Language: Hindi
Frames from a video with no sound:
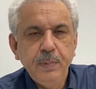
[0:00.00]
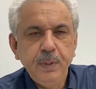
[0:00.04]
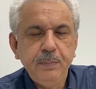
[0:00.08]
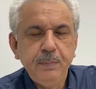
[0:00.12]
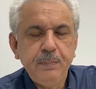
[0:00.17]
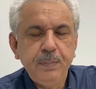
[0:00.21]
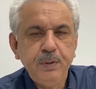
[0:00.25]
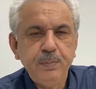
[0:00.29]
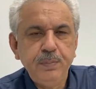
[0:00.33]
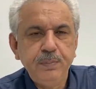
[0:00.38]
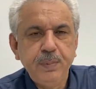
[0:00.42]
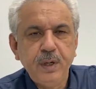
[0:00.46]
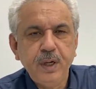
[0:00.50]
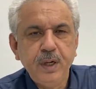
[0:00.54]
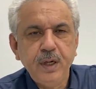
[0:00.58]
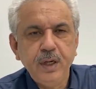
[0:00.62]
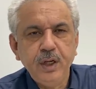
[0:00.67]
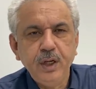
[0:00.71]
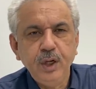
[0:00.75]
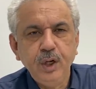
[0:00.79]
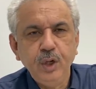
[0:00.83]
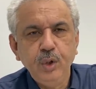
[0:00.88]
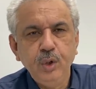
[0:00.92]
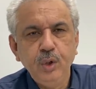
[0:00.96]
पीपल्स
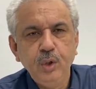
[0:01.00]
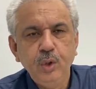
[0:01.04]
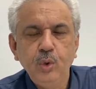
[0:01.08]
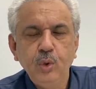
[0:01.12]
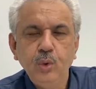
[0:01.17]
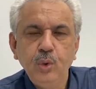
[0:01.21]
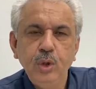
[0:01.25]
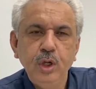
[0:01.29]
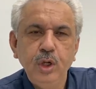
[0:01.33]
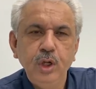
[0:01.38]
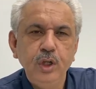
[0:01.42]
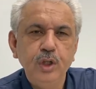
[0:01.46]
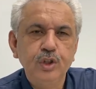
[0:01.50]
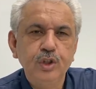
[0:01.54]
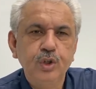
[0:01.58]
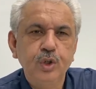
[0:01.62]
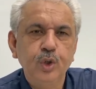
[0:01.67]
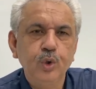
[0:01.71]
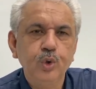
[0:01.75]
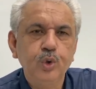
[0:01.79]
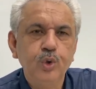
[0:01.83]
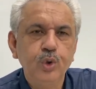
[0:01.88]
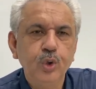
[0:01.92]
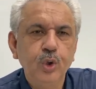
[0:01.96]
पार्टी और नून लीग
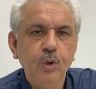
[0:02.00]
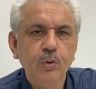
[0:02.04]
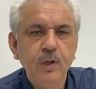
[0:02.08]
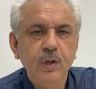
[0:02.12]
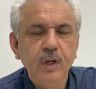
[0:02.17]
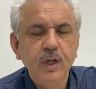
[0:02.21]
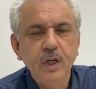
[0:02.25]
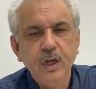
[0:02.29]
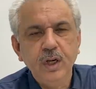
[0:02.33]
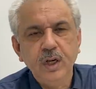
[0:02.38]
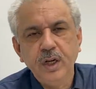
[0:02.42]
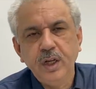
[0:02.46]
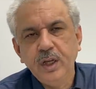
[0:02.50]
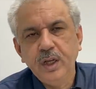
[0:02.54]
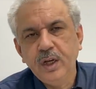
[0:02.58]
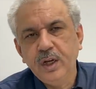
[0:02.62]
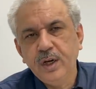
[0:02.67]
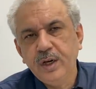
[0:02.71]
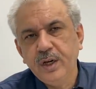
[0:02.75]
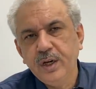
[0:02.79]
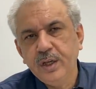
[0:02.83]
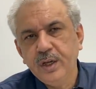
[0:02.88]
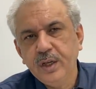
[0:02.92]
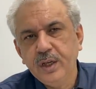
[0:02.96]
सोतनों वाली लड़ाई
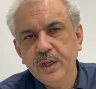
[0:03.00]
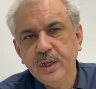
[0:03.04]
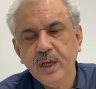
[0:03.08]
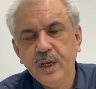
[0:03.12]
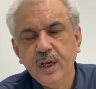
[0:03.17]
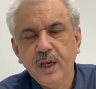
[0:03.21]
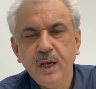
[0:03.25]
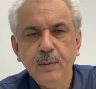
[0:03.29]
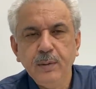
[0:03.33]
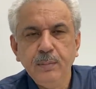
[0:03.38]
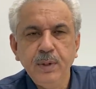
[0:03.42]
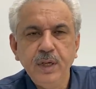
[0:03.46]
लड़ रही है